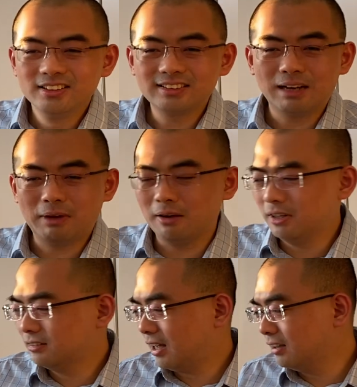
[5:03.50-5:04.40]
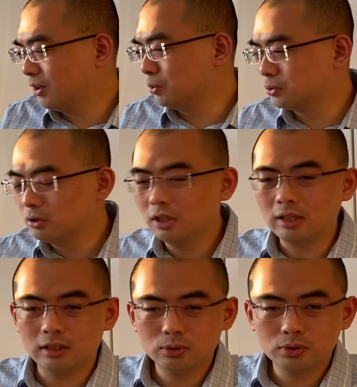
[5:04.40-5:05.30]
那大马呢，他呢，我觉得
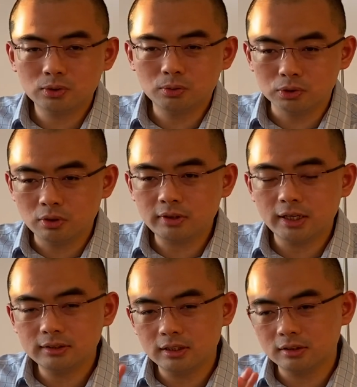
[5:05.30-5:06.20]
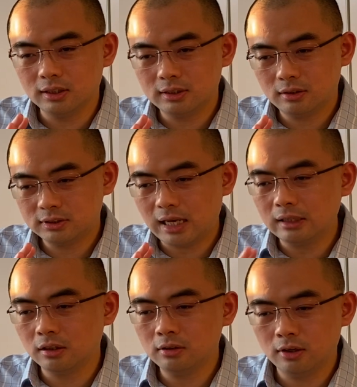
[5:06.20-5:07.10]
呢，就是说，我觉得在这个佳
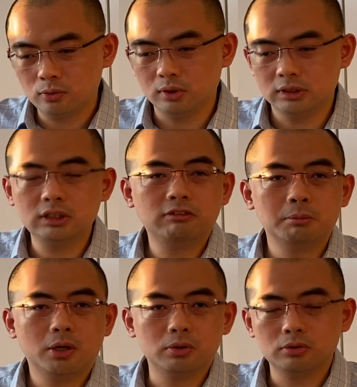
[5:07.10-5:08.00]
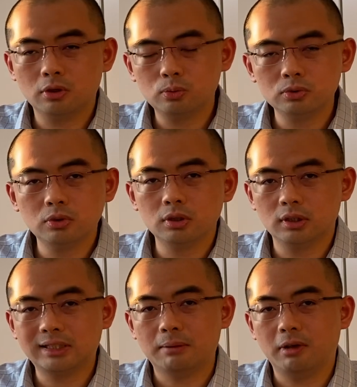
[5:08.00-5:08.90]
能啊、索尼这方面，我觉得顾俊
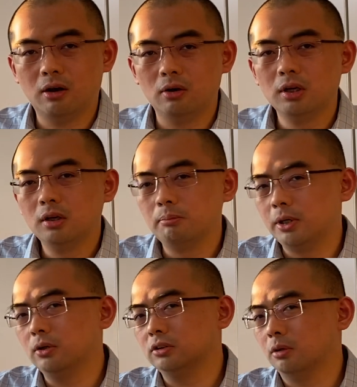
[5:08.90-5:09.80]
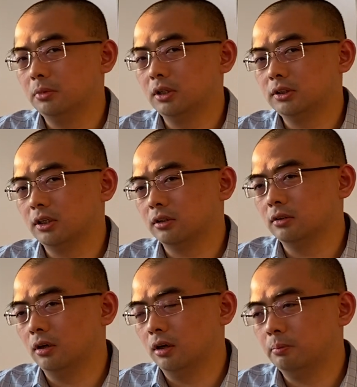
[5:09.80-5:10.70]
和大马没有什么这
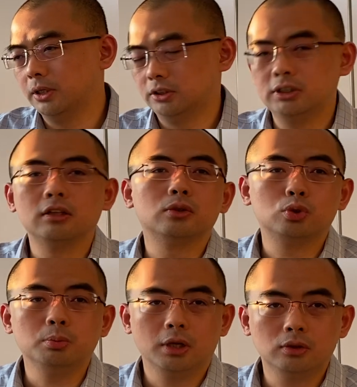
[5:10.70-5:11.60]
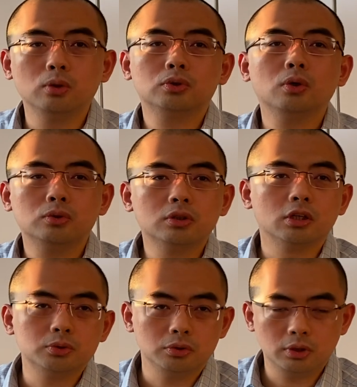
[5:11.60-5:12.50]
个本质上的区别，都都都
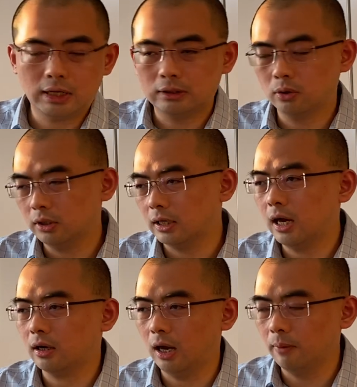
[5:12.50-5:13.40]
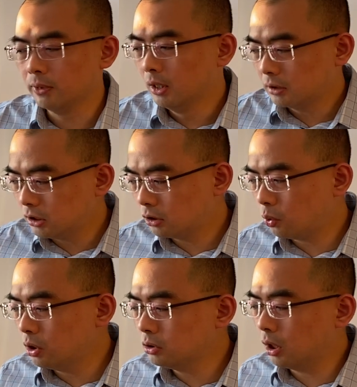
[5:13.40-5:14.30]
挺准确，大家都可以看看啊。但是
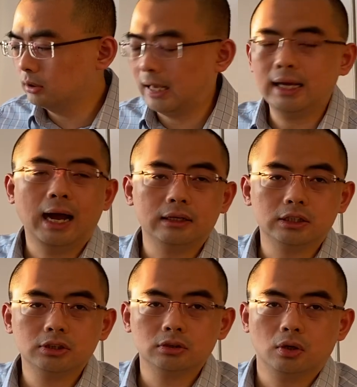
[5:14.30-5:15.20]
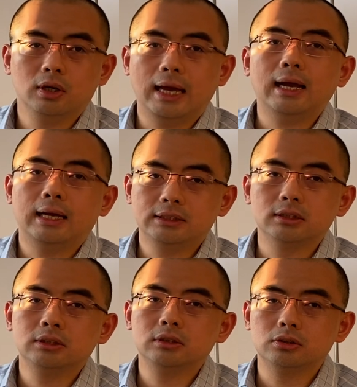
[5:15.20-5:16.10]
关于到徕卡的镜头和徕卡
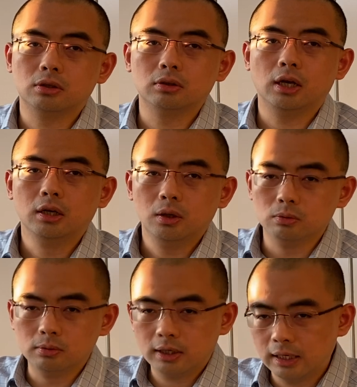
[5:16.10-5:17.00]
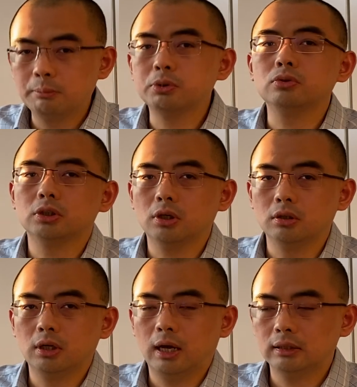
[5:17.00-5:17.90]
相机的时候呢，我们看来必须得
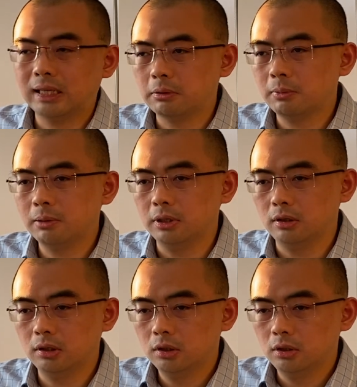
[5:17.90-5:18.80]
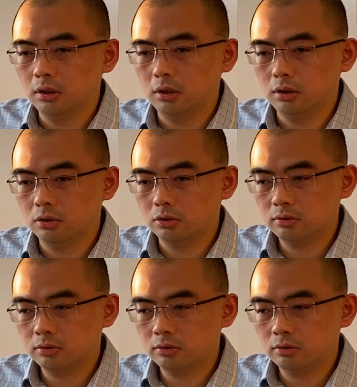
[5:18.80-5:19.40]
承认啊，大马妈本，呃。